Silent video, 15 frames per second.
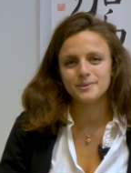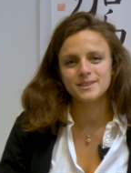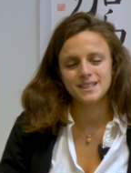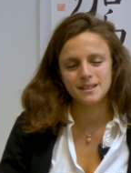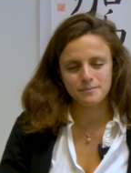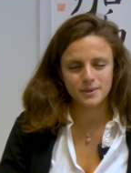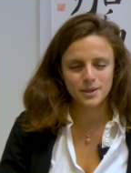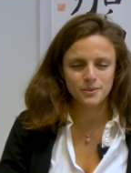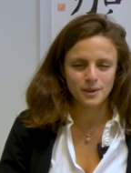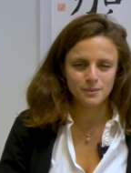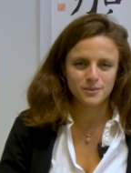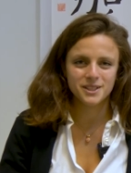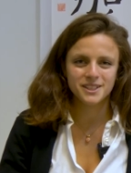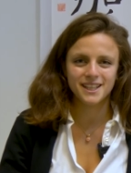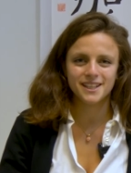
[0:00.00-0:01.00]
sempre qui al
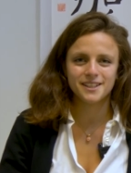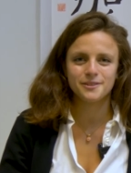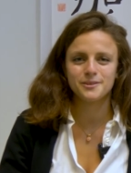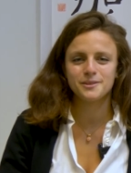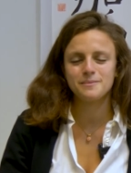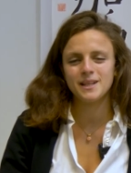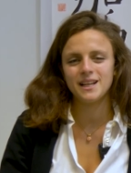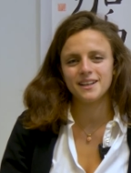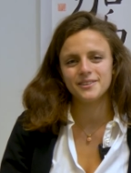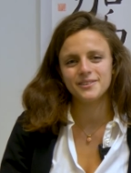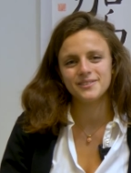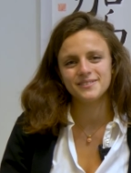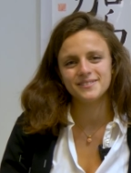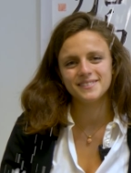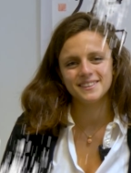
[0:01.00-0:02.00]
Politecnico di
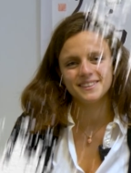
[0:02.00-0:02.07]
Milano.